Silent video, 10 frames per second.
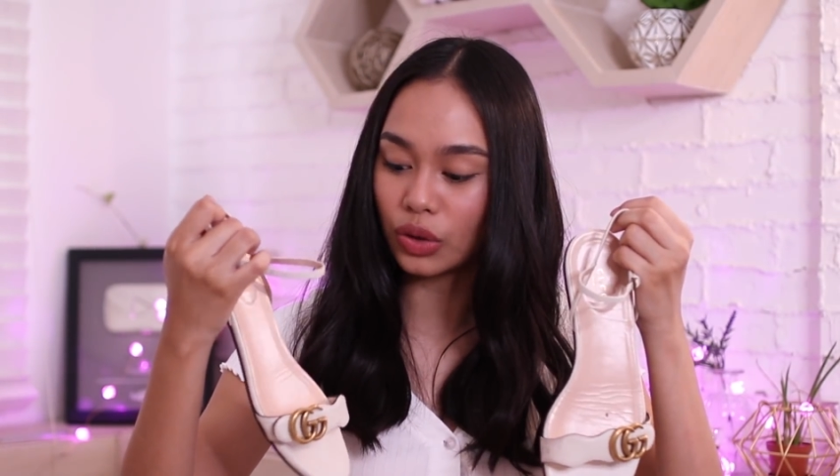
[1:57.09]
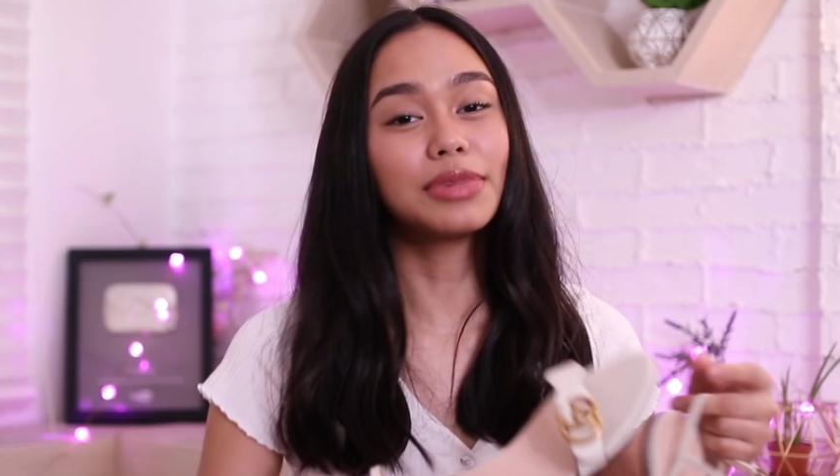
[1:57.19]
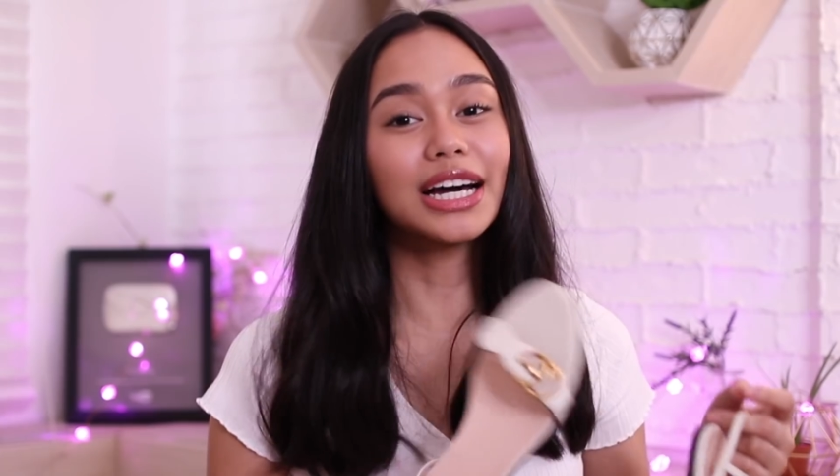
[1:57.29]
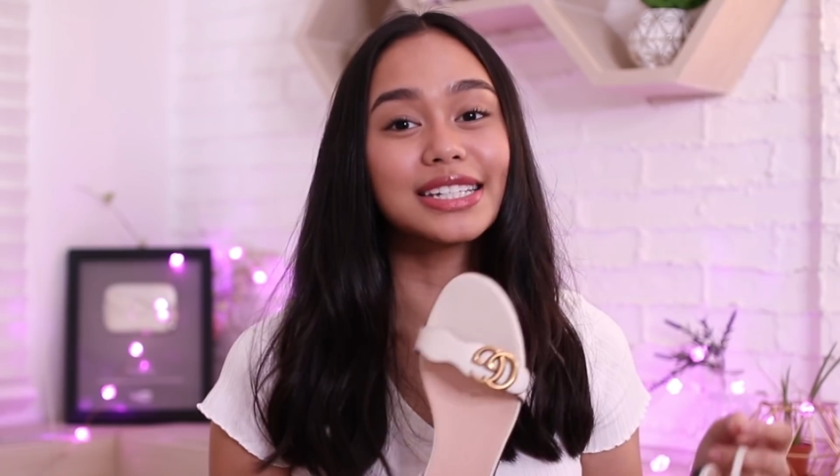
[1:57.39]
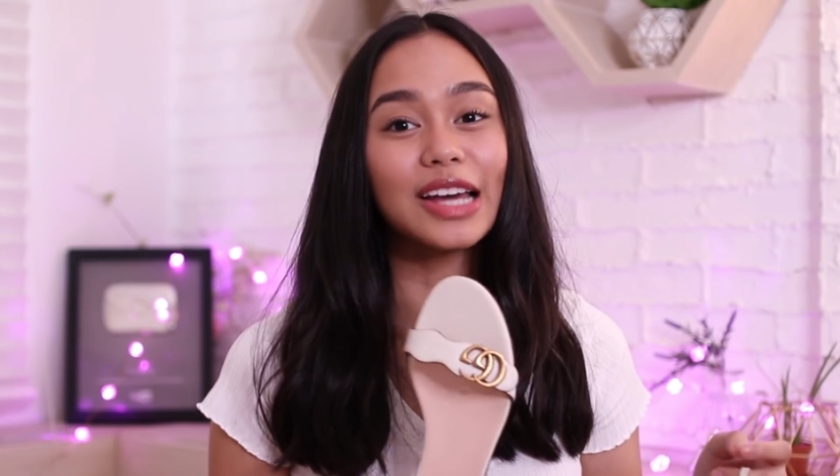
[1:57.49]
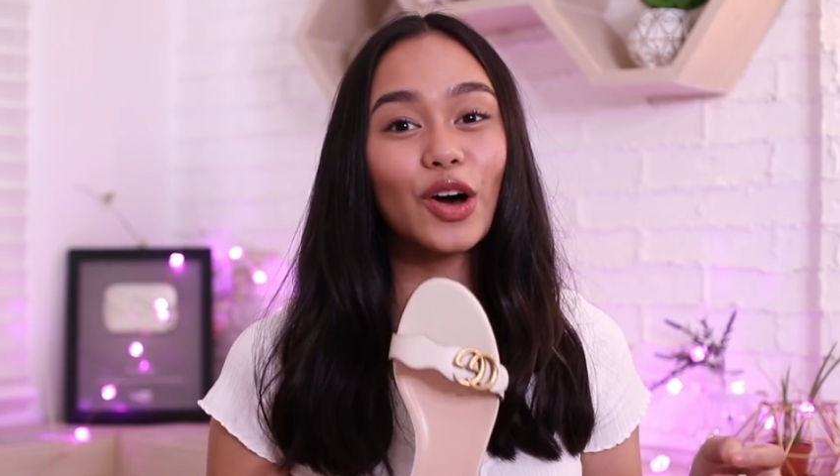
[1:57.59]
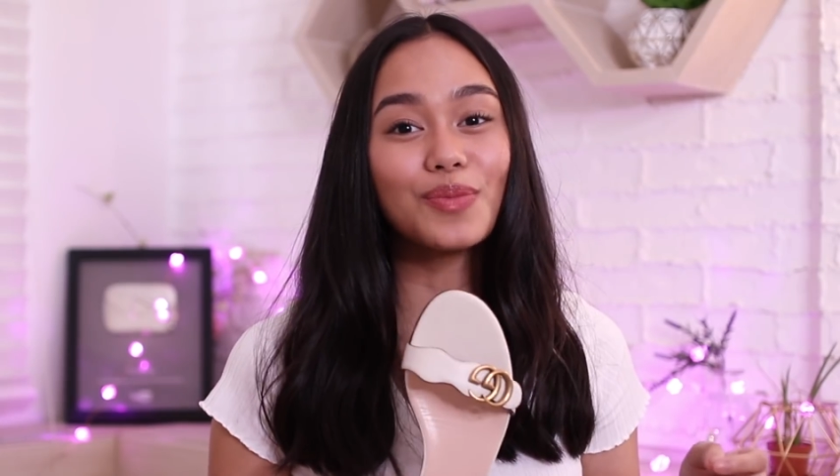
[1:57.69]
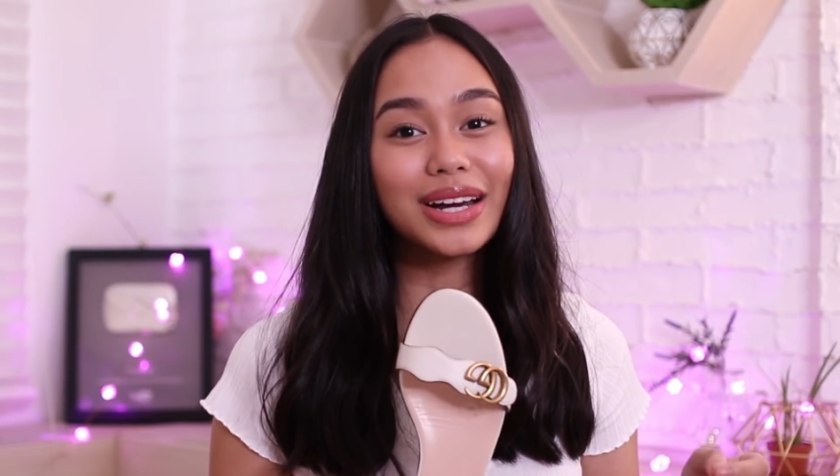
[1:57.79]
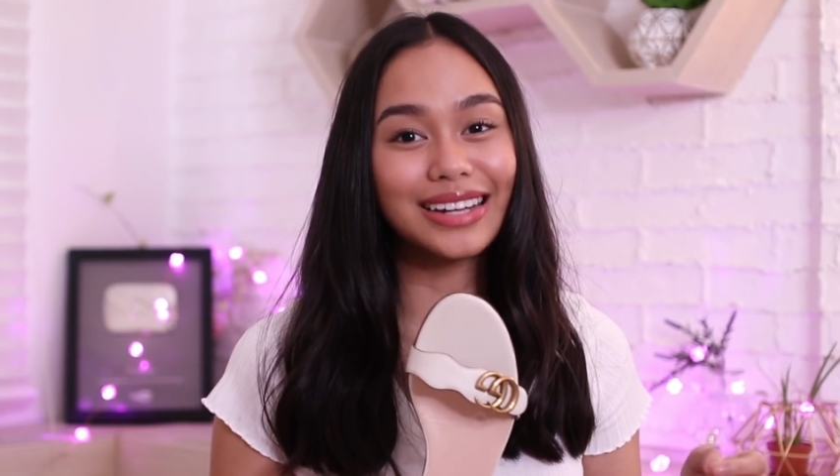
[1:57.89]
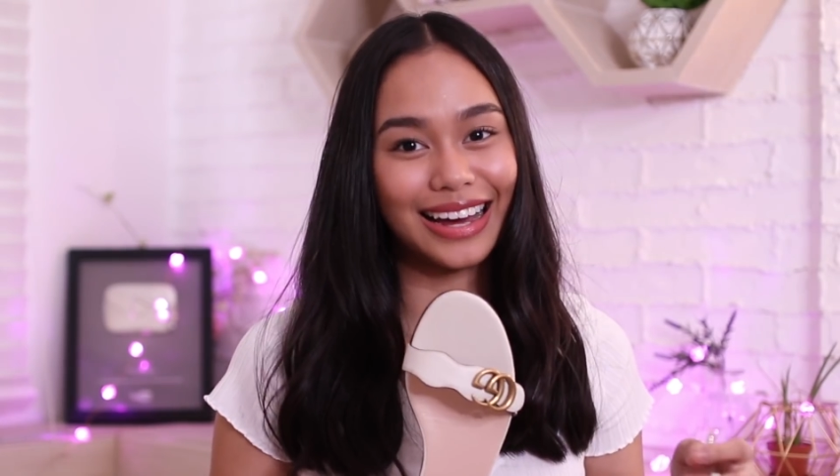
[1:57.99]
Iba kasi
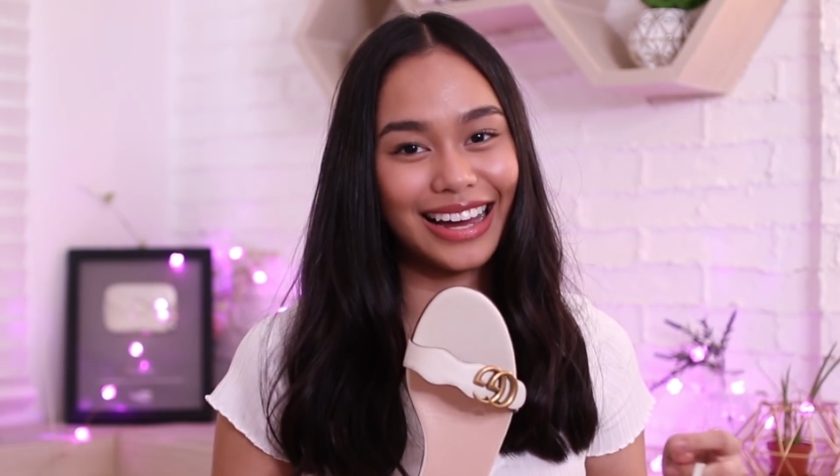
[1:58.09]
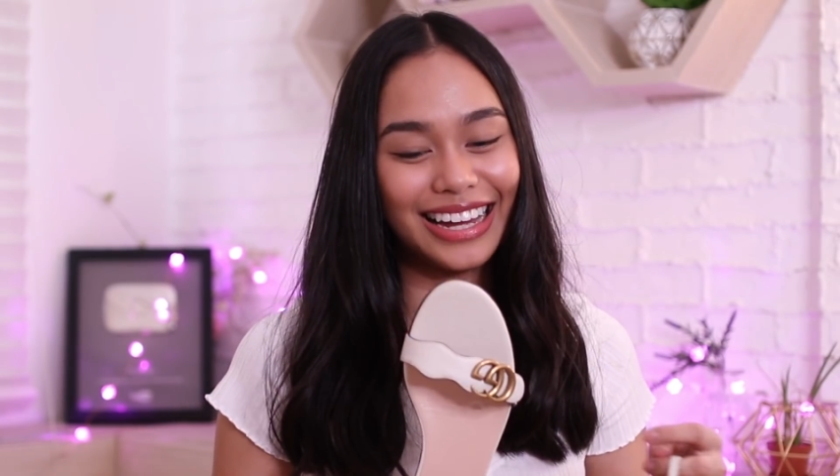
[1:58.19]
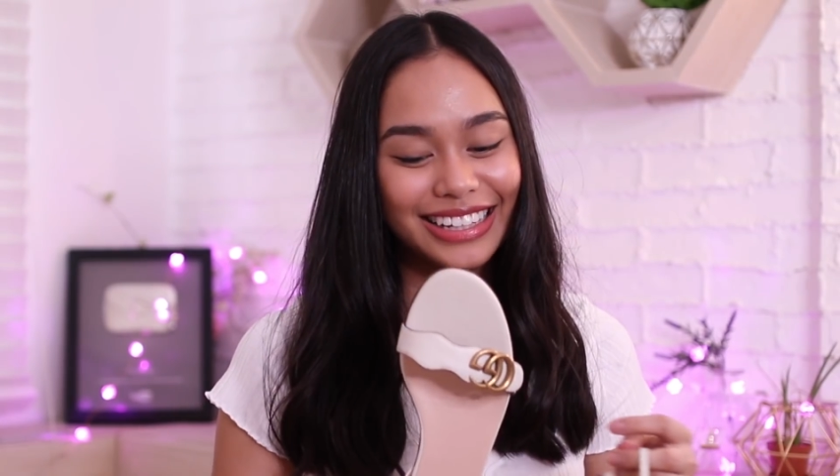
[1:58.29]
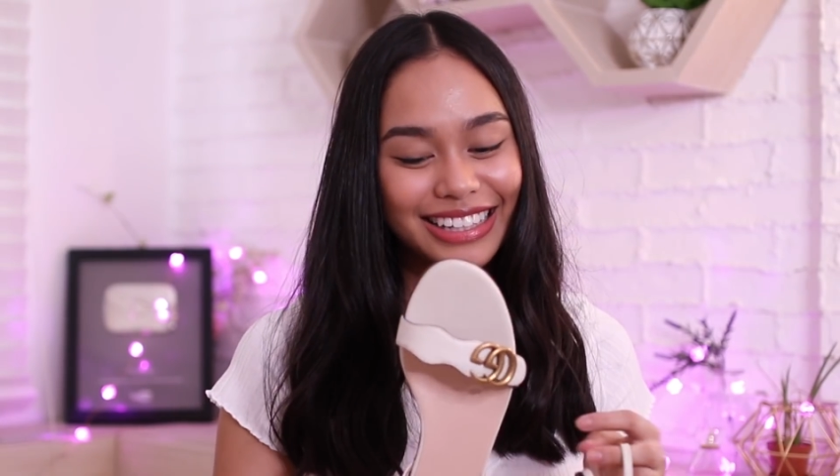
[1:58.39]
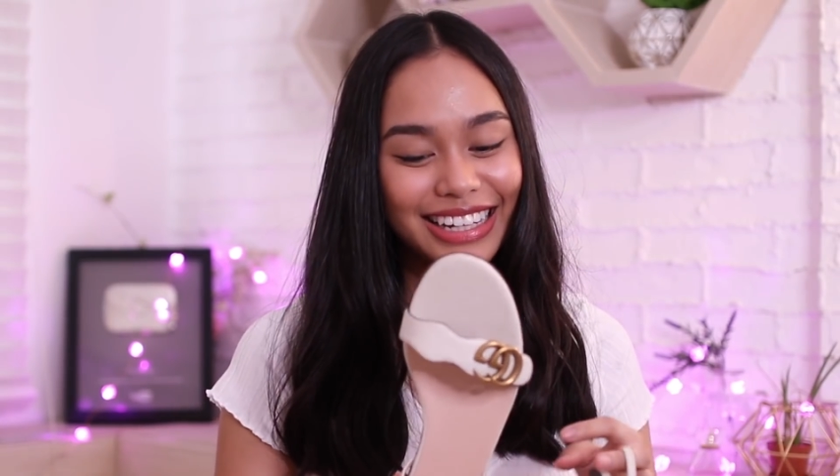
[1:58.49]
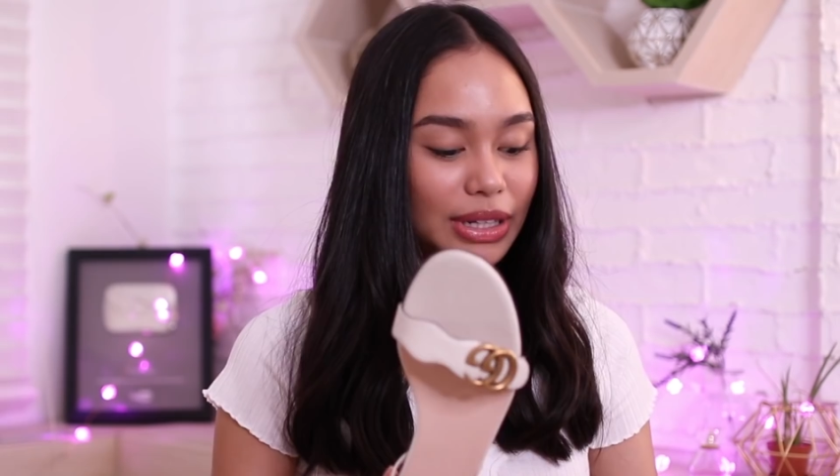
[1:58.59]
ako maglakad.